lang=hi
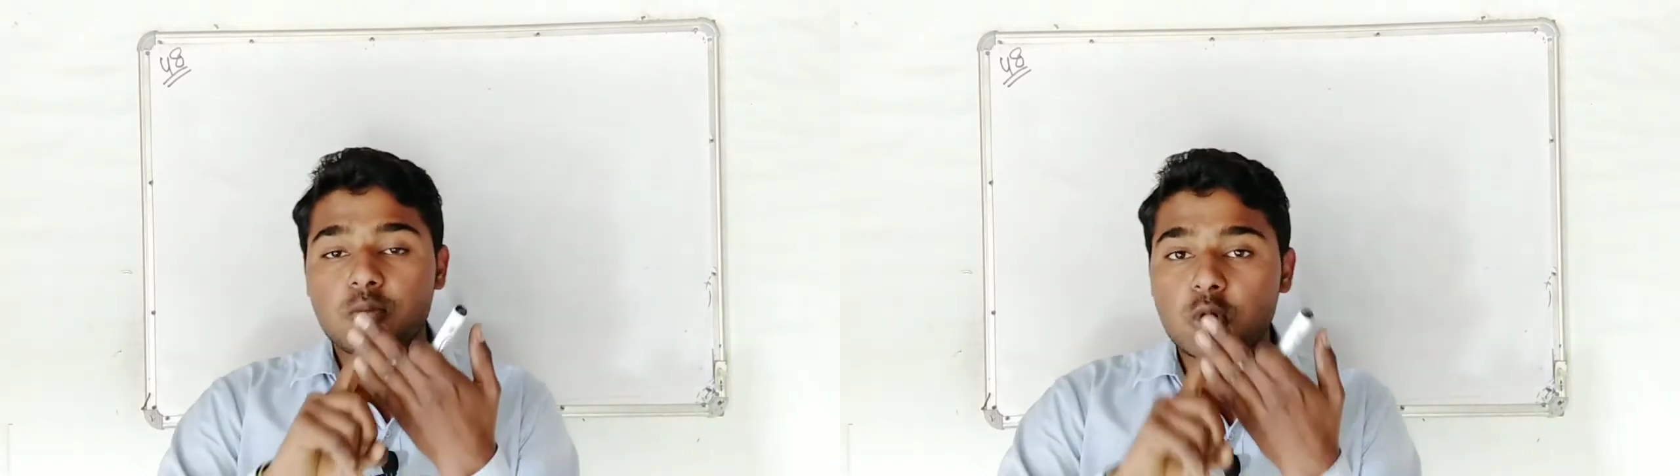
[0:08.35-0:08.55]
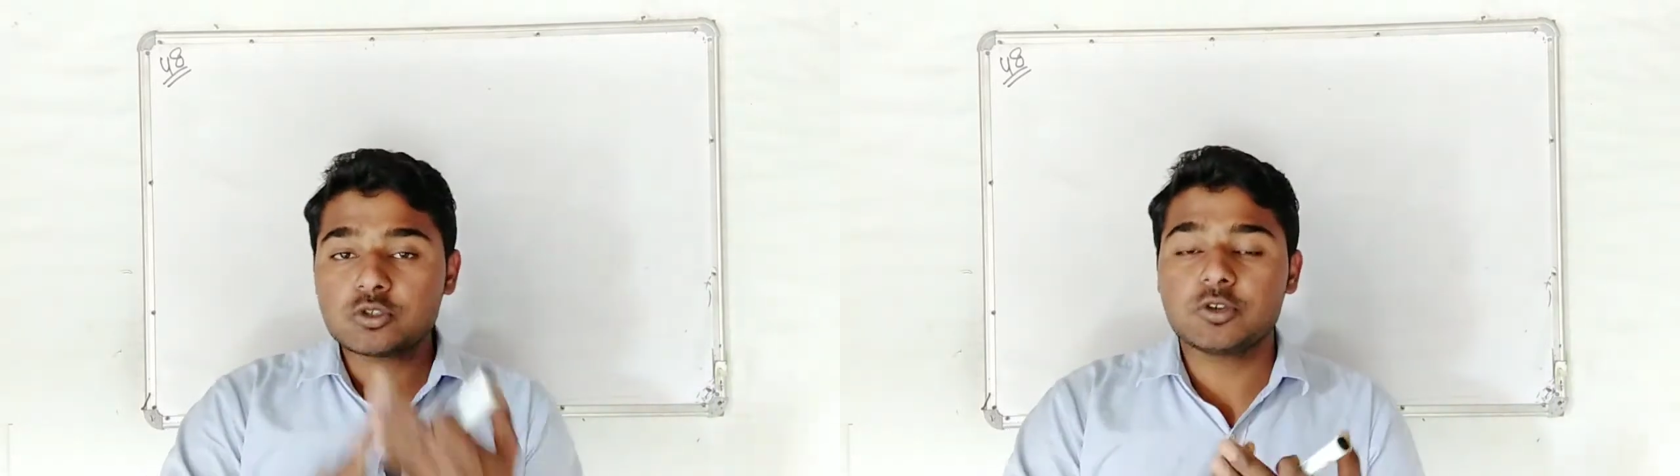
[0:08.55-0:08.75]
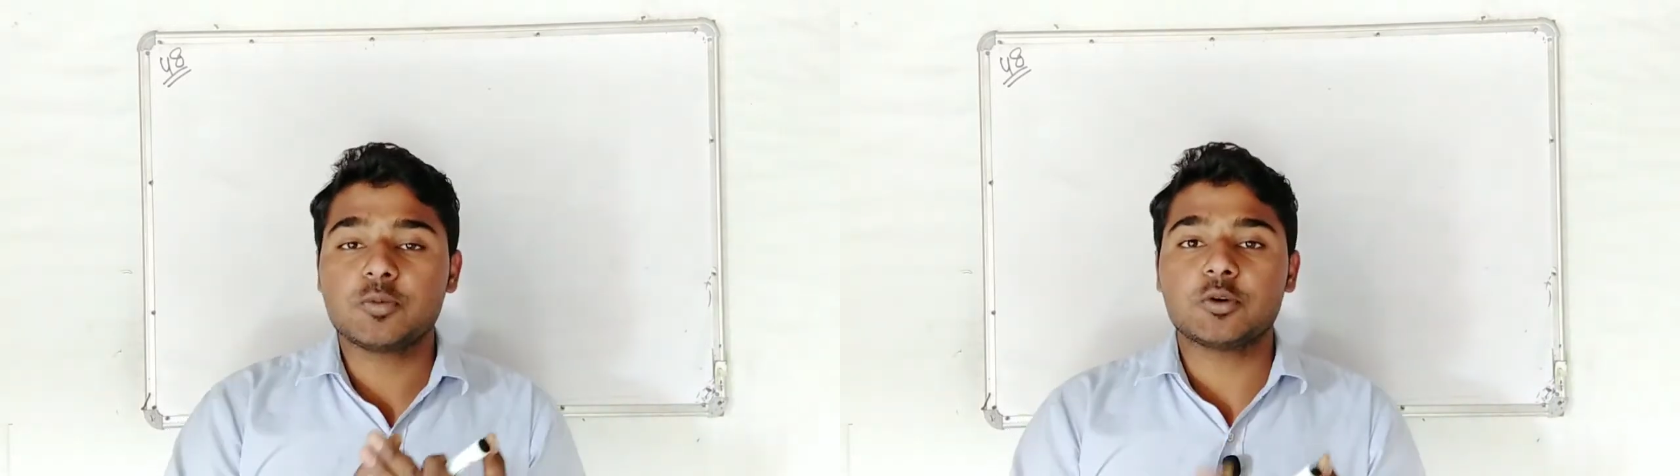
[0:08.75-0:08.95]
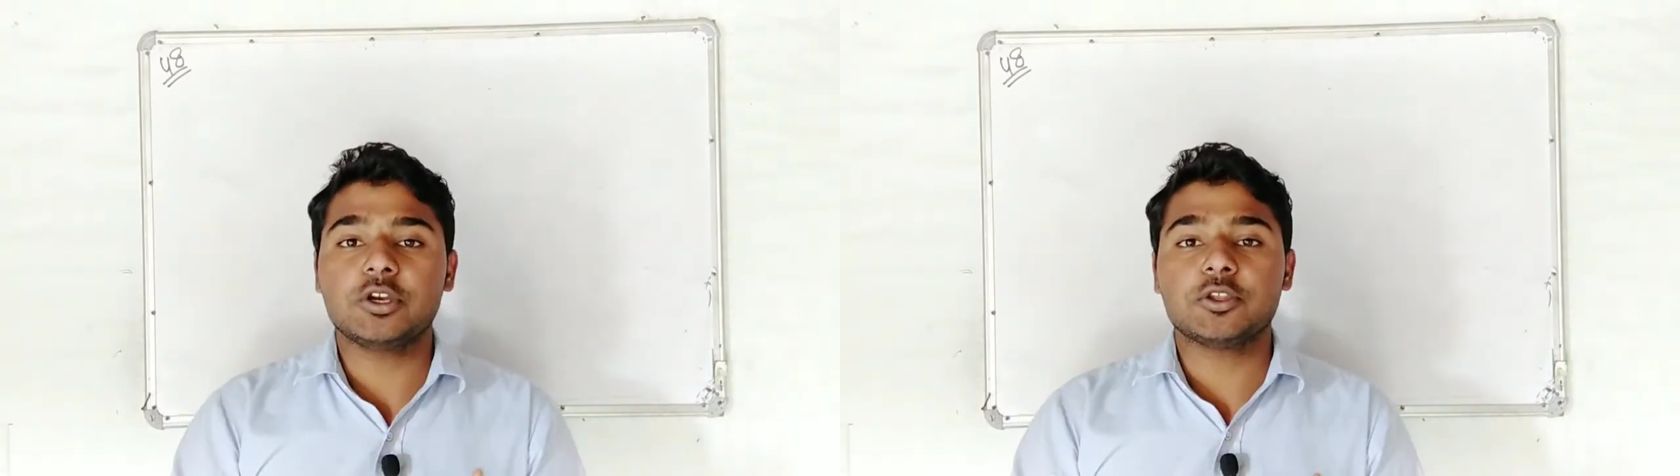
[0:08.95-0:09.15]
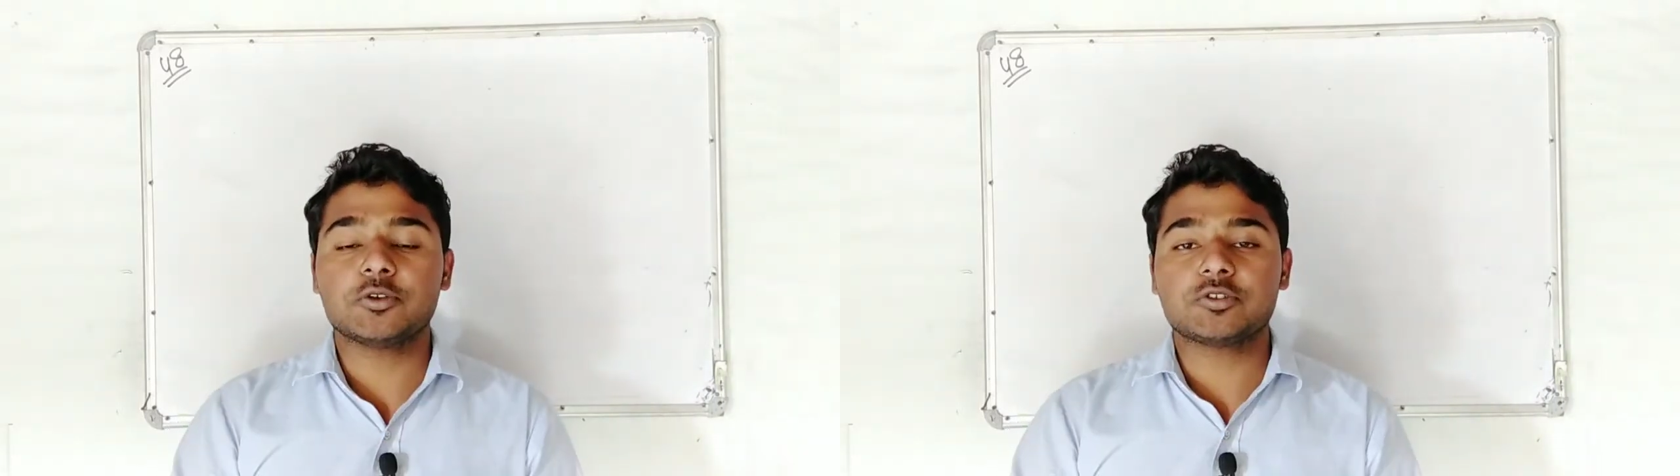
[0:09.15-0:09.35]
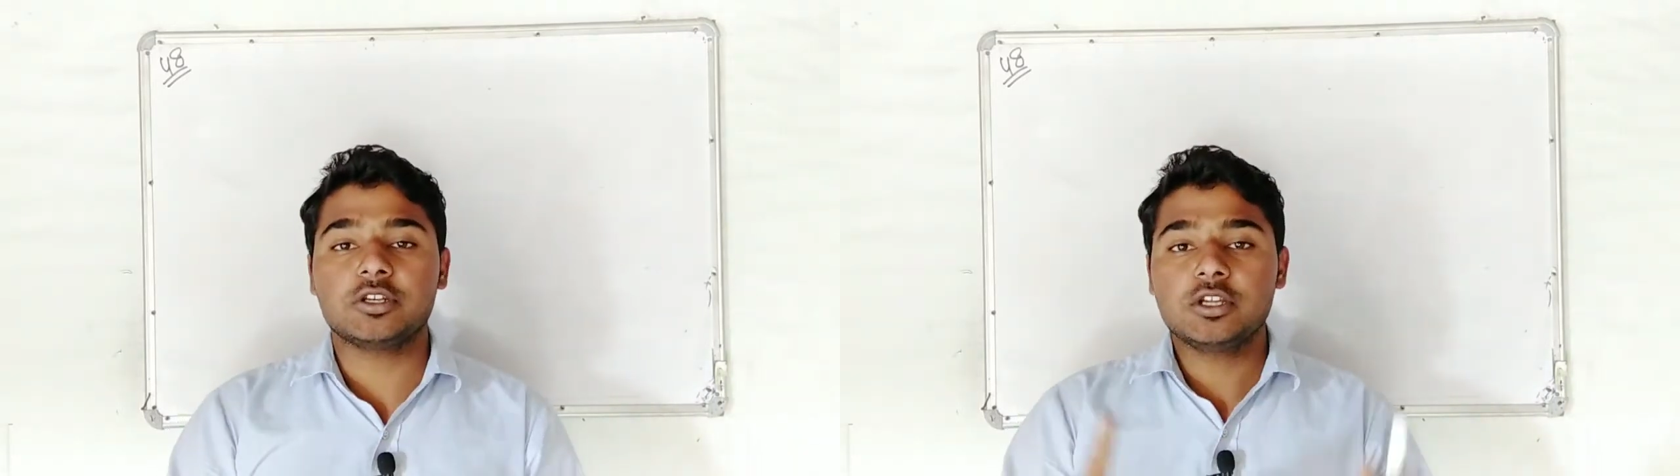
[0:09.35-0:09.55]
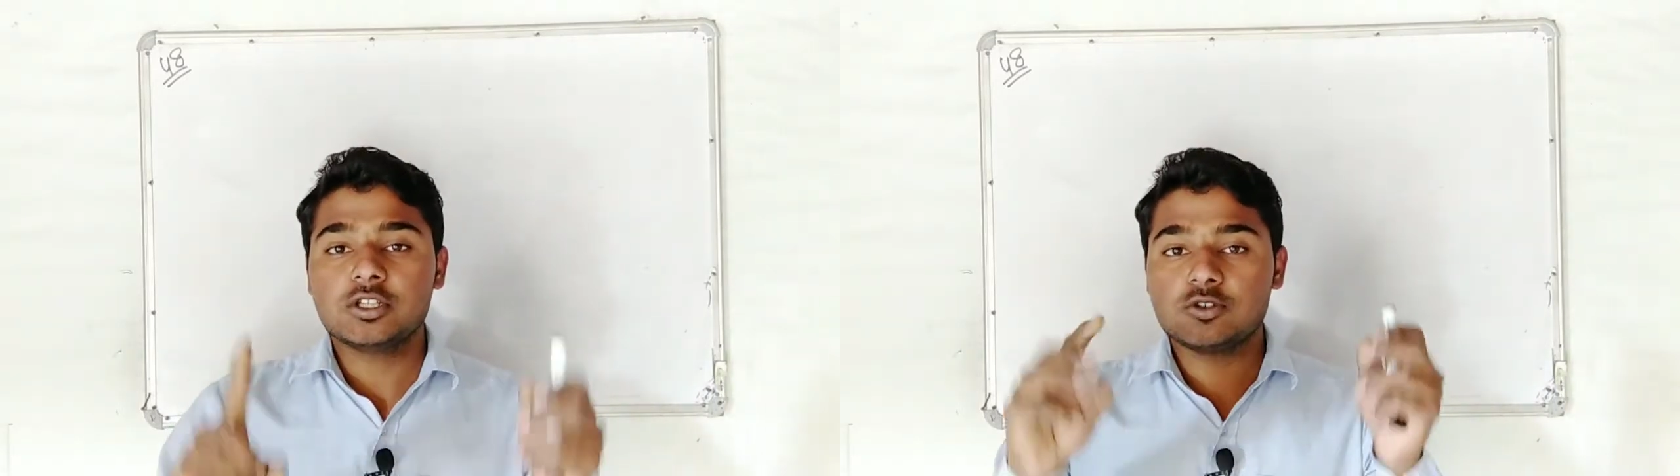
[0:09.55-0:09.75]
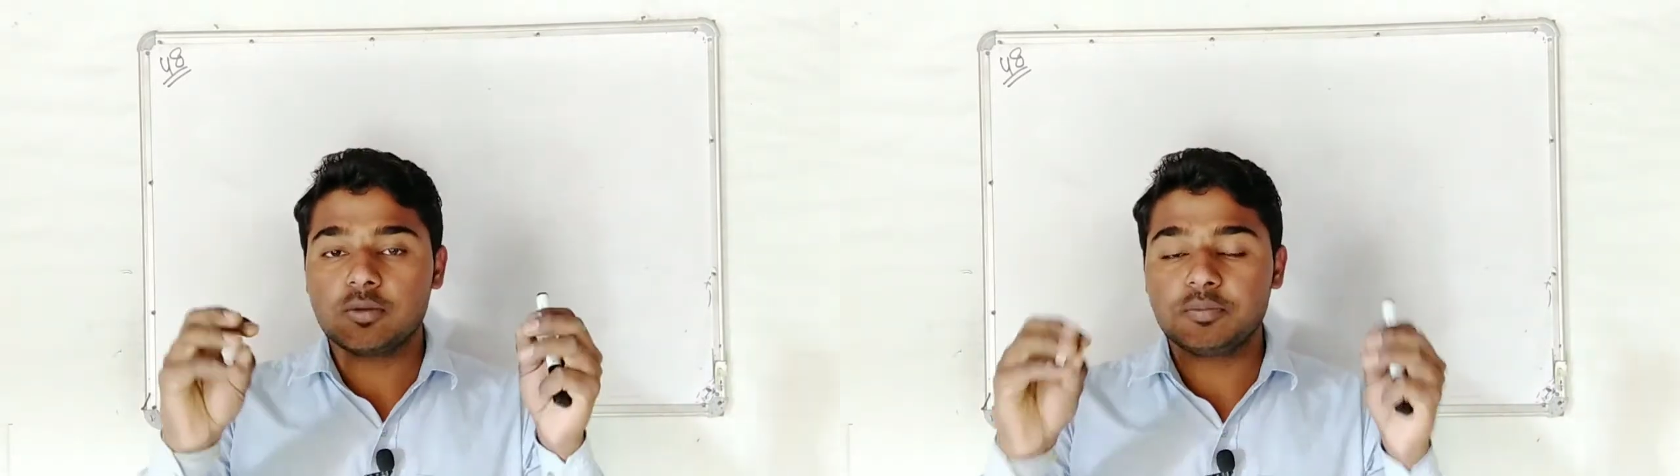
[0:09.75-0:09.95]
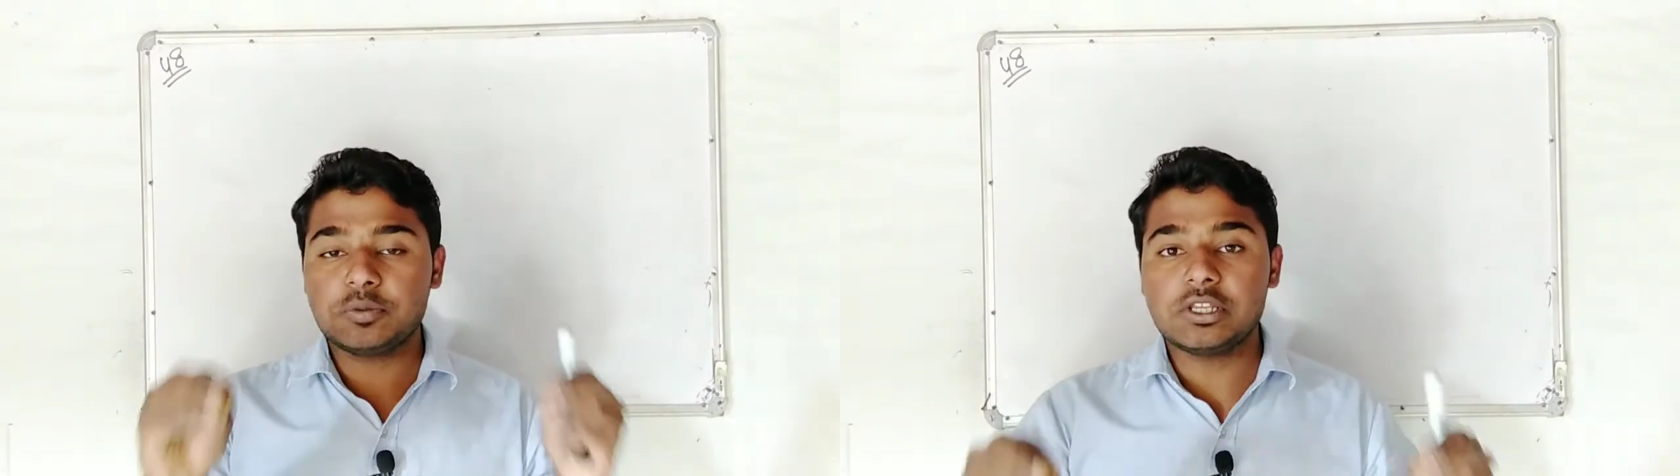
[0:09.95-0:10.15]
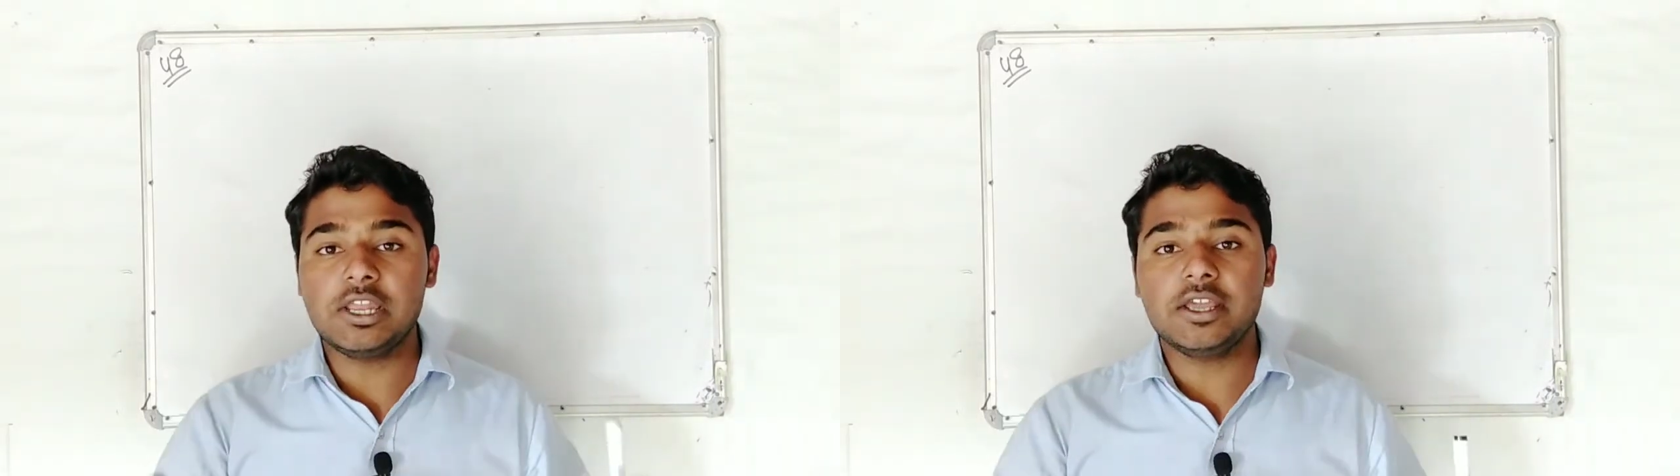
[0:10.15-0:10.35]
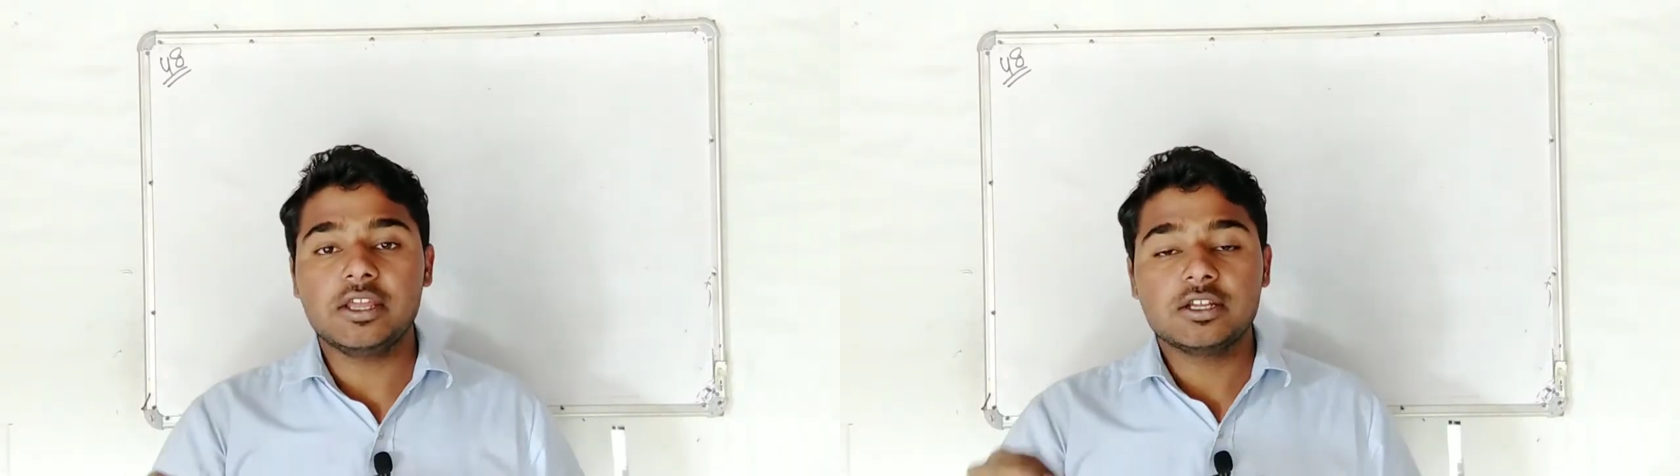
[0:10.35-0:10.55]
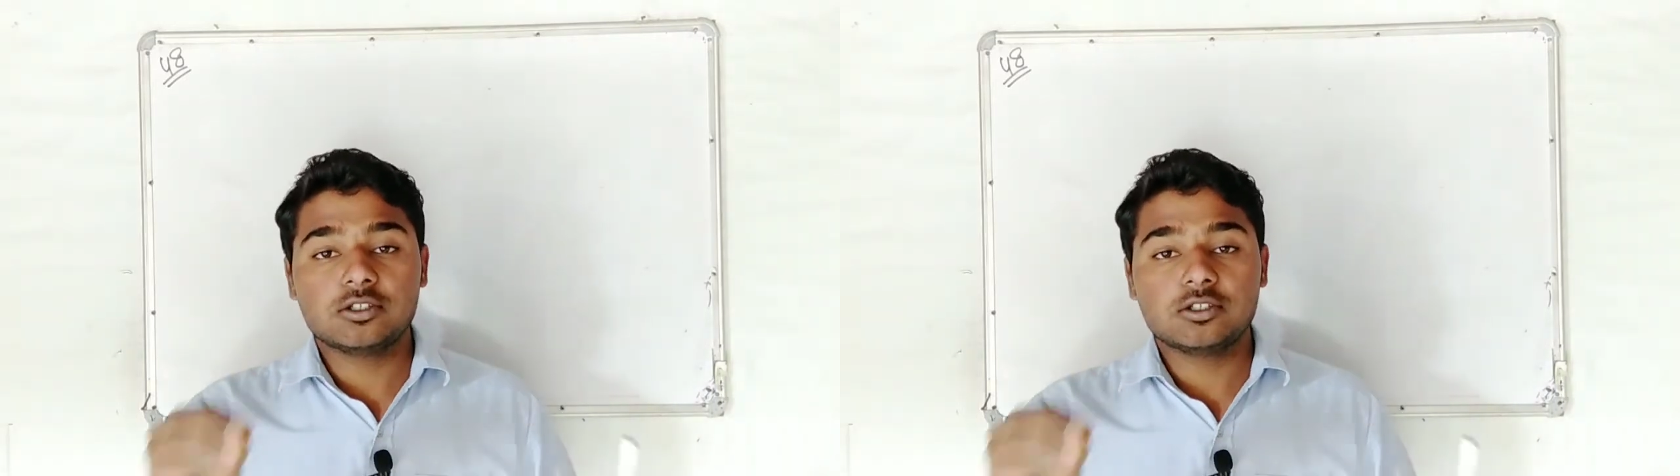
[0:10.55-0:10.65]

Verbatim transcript: मोस्ट इंपोर्टेंट क्वेश्चन जो हम पिछले